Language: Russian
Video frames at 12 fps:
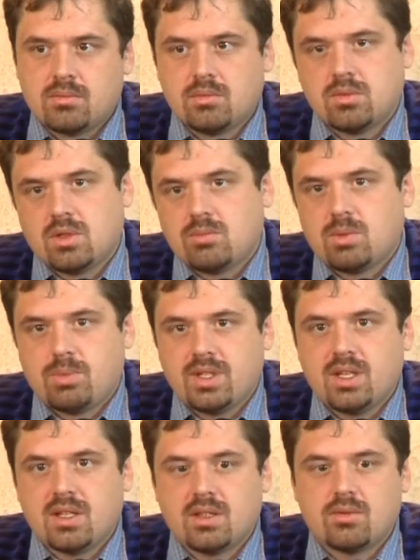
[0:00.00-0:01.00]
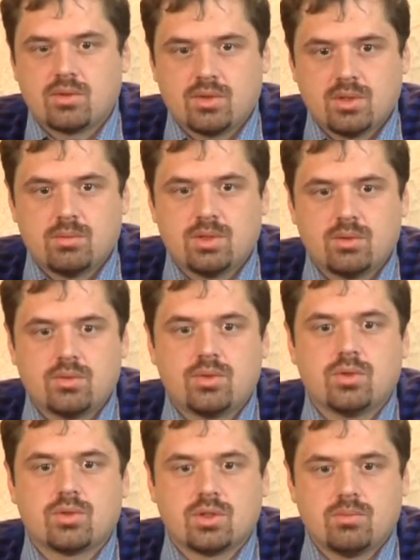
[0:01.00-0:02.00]
Ну, как бы понятно вроде бы, но
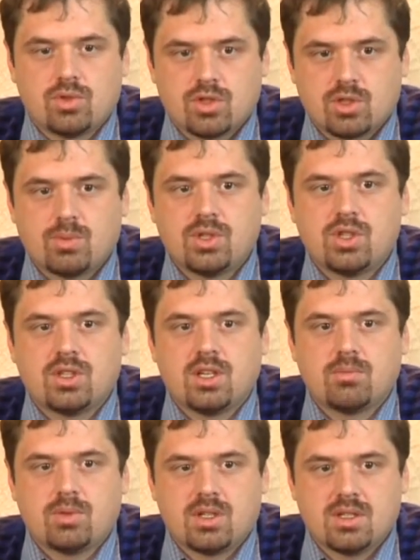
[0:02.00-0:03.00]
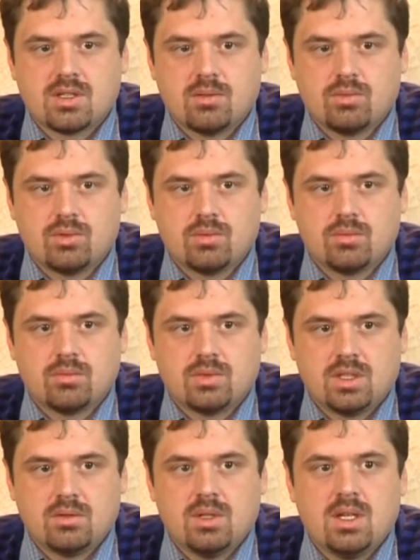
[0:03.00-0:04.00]
все же, можно же почитать по-разному,
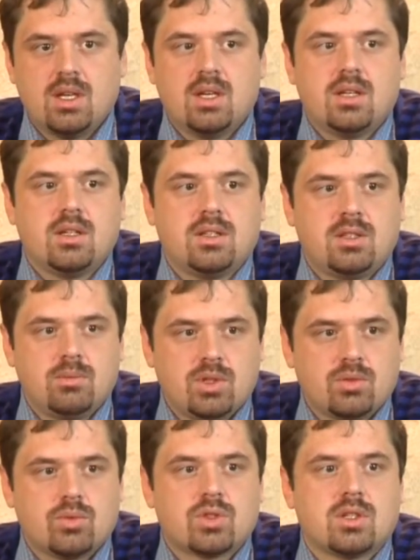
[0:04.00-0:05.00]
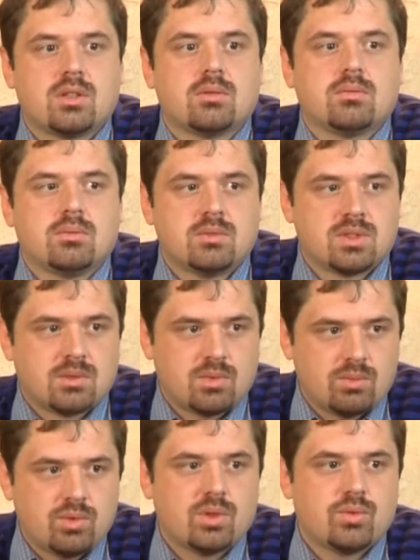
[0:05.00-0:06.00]
да? И тебе нужно
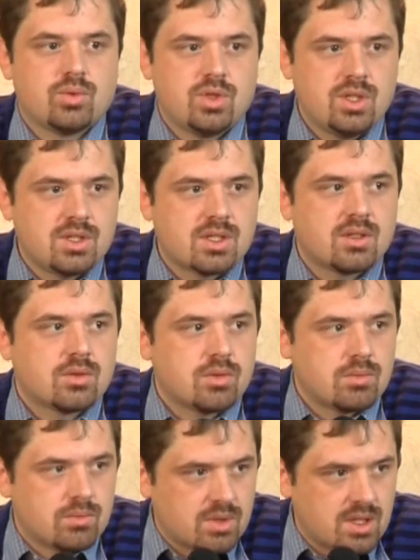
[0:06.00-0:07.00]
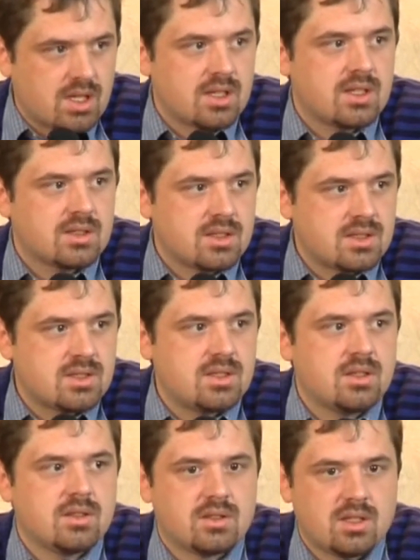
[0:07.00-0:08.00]
самому научиться о том, как это
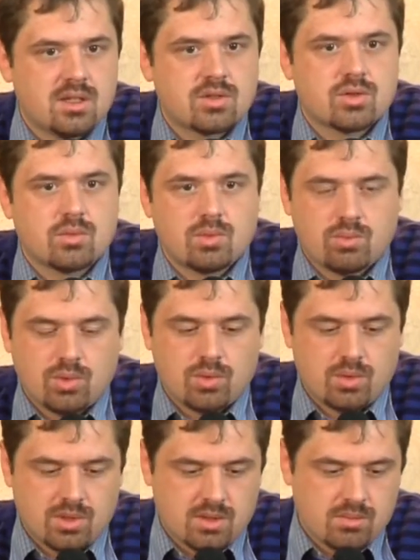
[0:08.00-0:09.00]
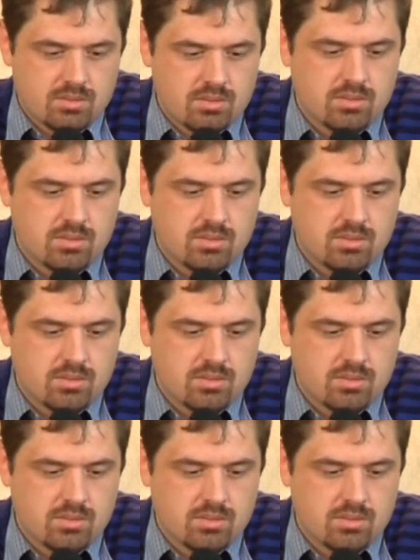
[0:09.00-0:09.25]
сделать так, чтобы Богу это